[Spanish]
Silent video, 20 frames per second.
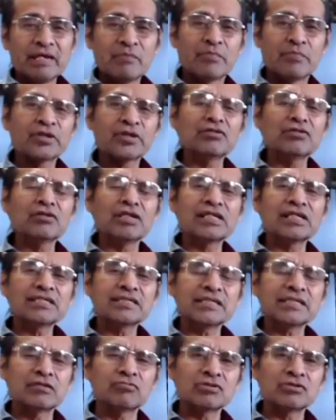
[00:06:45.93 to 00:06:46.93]
¿por qué no le
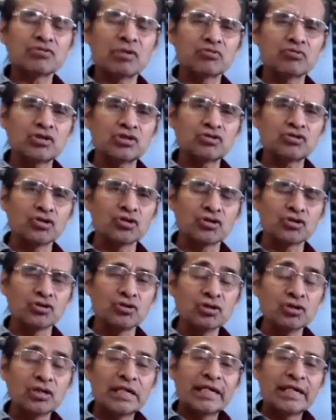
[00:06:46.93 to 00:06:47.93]
dices a nuestro
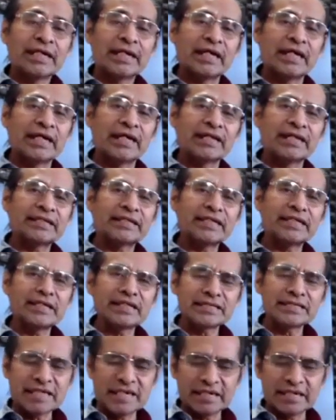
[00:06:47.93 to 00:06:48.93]
auditorio eh, quién
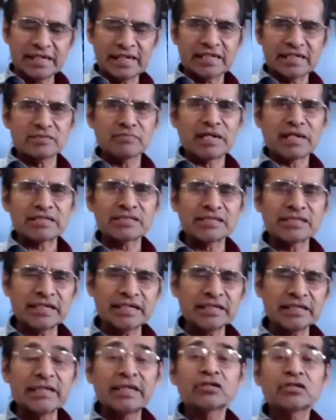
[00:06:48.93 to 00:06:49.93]
es Ángeles
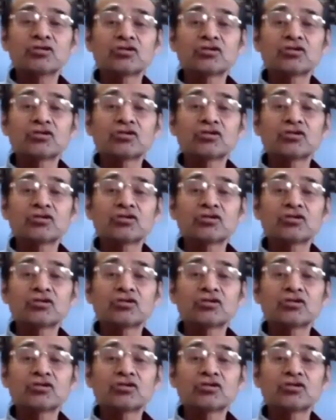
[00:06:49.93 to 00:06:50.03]
Marcet,